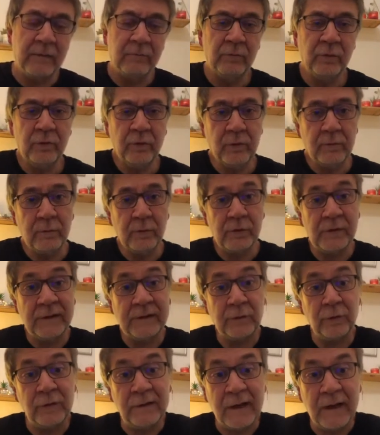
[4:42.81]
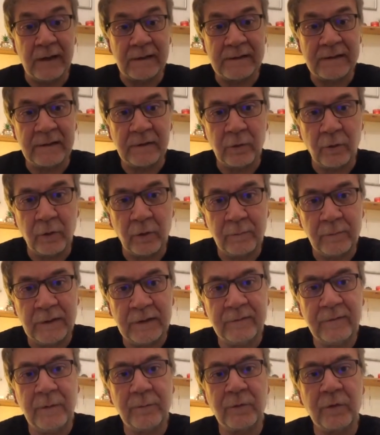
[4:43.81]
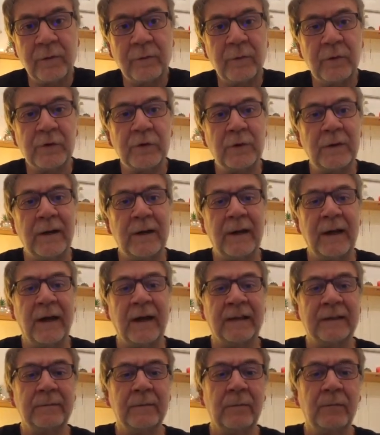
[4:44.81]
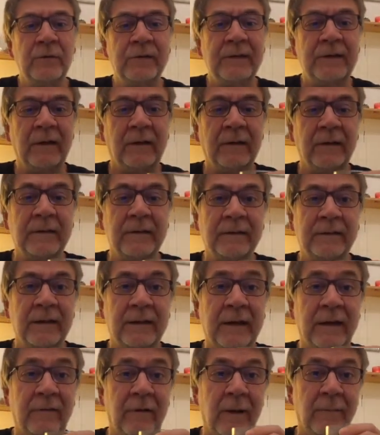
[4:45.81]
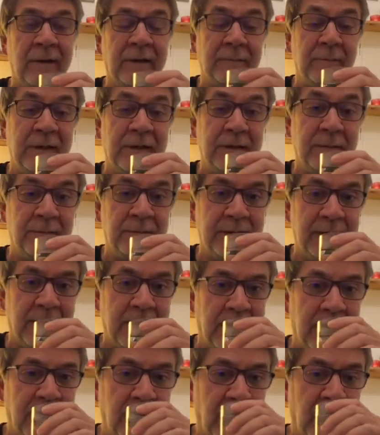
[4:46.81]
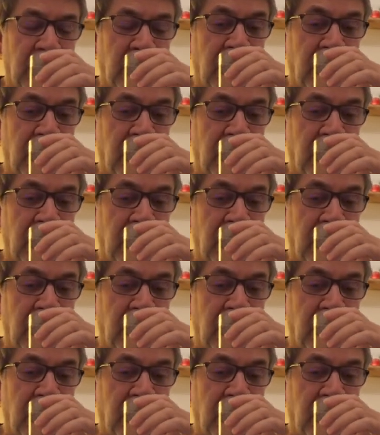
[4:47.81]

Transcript: bu müzik dünyasında olmalı ve profesyonel hayatıma müzik alanında devam etmeliyim diye